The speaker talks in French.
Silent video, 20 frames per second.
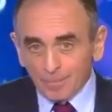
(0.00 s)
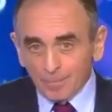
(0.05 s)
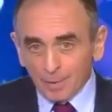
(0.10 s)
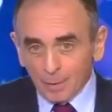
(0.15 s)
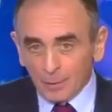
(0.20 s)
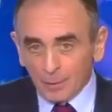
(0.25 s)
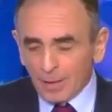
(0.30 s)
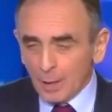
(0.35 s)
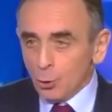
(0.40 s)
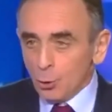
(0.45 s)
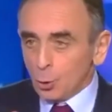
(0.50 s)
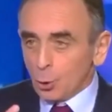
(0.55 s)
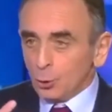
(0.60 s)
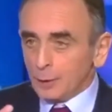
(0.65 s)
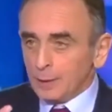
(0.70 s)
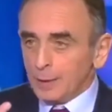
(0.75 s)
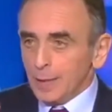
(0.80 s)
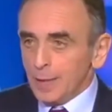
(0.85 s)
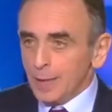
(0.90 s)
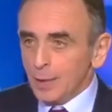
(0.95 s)
vous voyez le
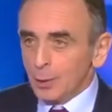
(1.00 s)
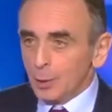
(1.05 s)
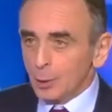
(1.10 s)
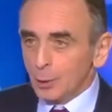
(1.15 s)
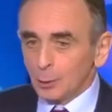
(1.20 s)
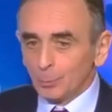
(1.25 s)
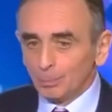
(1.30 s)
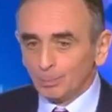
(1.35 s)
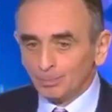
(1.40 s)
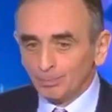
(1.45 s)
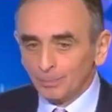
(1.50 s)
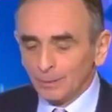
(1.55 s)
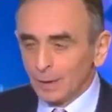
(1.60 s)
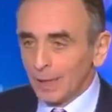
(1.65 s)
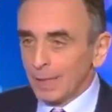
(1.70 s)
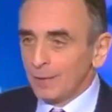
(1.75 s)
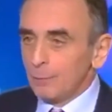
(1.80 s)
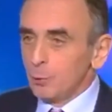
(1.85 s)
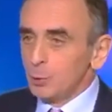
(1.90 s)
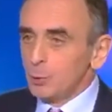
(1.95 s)
côté euh,
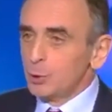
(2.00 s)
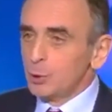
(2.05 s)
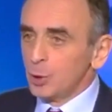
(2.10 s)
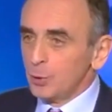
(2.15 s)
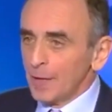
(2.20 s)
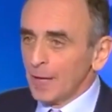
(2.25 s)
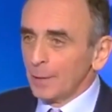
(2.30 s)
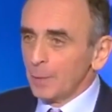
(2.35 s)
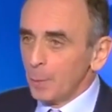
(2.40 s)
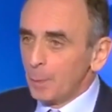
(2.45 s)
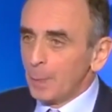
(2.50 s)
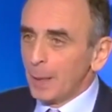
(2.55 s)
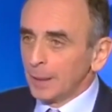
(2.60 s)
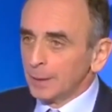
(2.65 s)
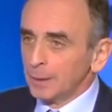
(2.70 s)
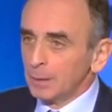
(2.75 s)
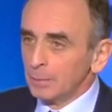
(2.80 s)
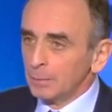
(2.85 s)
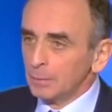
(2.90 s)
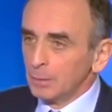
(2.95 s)
révolutionnaire de Paris,
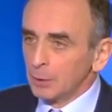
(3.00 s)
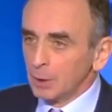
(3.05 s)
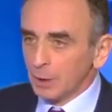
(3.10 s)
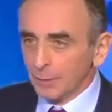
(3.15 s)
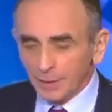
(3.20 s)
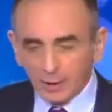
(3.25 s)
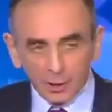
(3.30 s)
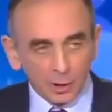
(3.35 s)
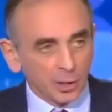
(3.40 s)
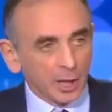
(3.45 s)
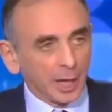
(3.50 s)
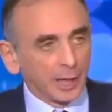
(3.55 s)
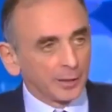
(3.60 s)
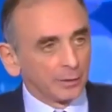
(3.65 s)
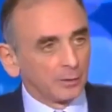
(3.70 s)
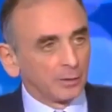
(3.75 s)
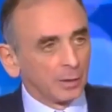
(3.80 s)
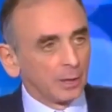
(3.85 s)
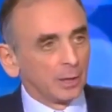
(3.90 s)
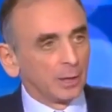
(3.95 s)
qui avait déjà
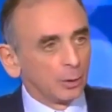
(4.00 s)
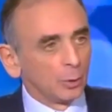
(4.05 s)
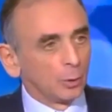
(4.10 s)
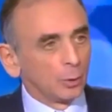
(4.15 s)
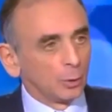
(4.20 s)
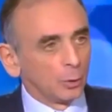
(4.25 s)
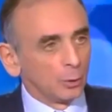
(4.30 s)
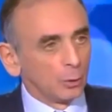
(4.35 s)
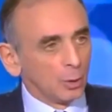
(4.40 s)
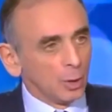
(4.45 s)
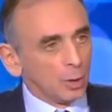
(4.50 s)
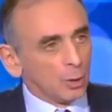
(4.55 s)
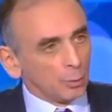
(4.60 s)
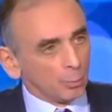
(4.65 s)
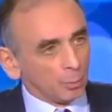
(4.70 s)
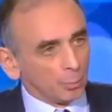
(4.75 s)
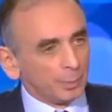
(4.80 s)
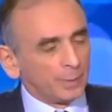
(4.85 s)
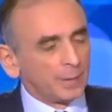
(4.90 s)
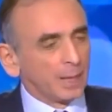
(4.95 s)
été euh,
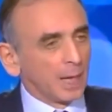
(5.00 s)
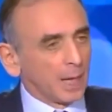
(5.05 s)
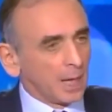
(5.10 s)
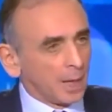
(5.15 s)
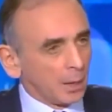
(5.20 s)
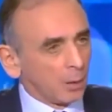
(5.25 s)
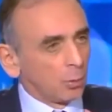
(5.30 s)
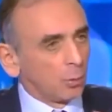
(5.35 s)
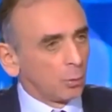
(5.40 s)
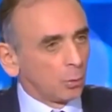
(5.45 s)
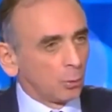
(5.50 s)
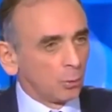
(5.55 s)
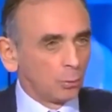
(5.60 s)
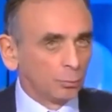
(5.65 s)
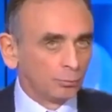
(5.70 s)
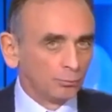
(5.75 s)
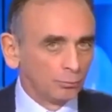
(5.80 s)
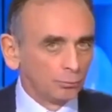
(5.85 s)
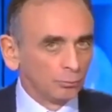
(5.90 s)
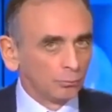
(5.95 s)
bien,
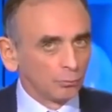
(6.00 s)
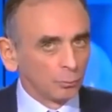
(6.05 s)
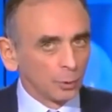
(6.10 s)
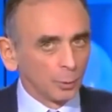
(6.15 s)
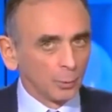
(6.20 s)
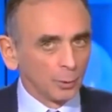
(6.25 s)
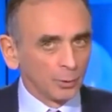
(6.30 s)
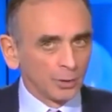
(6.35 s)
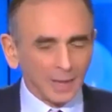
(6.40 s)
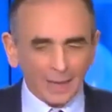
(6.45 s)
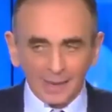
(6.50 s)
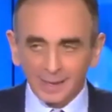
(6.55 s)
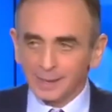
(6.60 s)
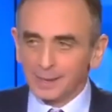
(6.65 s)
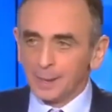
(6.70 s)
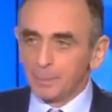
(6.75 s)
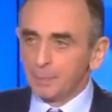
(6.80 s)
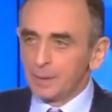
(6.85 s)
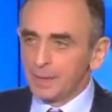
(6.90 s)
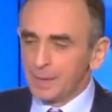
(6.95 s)
euh, comment dire,
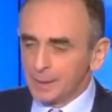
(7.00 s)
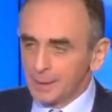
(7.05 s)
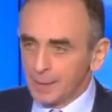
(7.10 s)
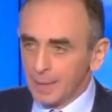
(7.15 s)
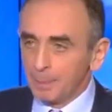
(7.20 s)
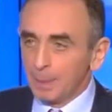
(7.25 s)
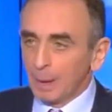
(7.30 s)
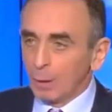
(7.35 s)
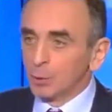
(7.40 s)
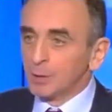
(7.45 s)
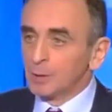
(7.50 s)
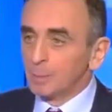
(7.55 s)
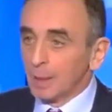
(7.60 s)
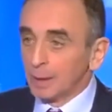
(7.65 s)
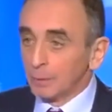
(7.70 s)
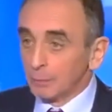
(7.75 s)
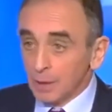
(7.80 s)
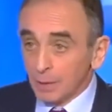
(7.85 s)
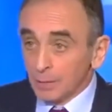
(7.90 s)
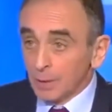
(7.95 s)
aseptisé par
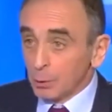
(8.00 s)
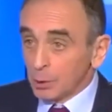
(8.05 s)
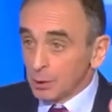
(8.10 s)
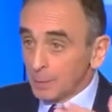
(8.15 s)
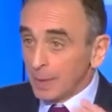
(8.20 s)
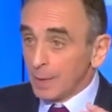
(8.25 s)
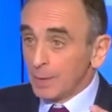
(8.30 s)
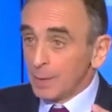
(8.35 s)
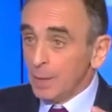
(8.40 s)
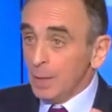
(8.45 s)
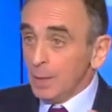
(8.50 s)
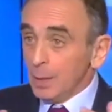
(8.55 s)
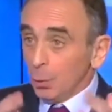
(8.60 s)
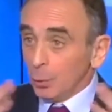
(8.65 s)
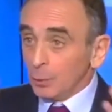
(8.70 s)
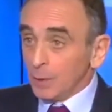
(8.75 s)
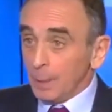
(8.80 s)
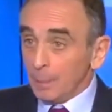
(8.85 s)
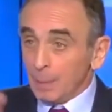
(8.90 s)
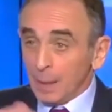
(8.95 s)
Haussmann. Vous savez, Haussmann,
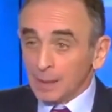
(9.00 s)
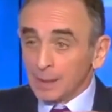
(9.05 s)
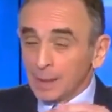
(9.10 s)
au départ,